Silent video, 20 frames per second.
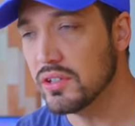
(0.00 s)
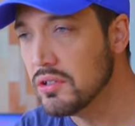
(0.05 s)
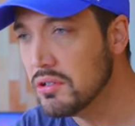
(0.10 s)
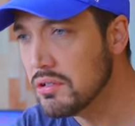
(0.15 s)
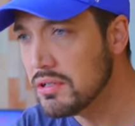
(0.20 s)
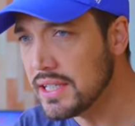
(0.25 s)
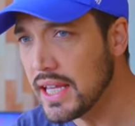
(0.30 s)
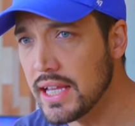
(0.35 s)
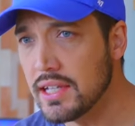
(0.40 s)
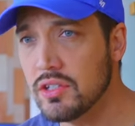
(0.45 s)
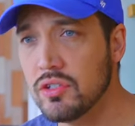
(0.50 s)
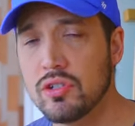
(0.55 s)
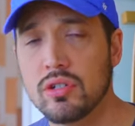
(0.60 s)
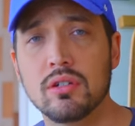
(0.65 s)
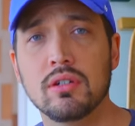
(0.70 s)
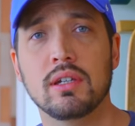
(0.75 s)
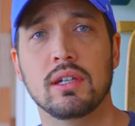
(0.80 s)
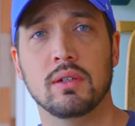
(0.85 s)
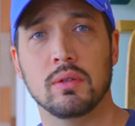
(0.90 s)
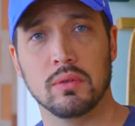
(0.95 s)
優先
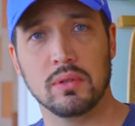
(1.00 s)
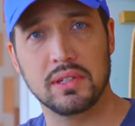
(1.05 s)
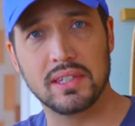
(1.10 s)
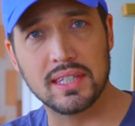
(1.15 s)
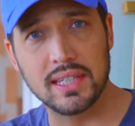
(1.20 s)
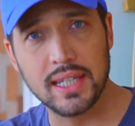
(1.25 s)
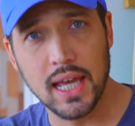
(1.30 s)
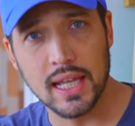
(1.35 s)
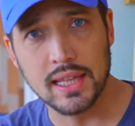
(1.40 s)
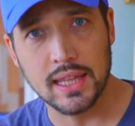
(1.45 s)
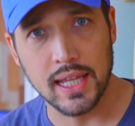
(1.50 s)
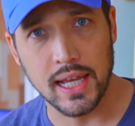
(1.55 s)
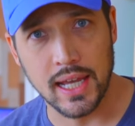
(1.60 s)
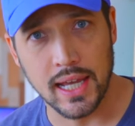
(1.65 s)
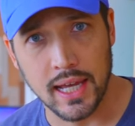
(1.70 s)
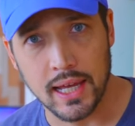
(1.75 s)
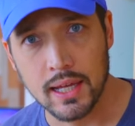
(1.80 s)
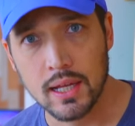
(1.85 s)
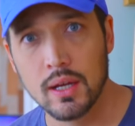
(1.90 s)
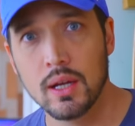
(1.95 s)
順位をつけ
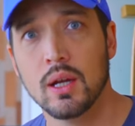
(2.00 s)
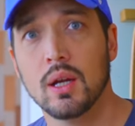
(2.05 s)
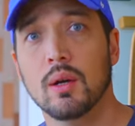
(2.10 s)
て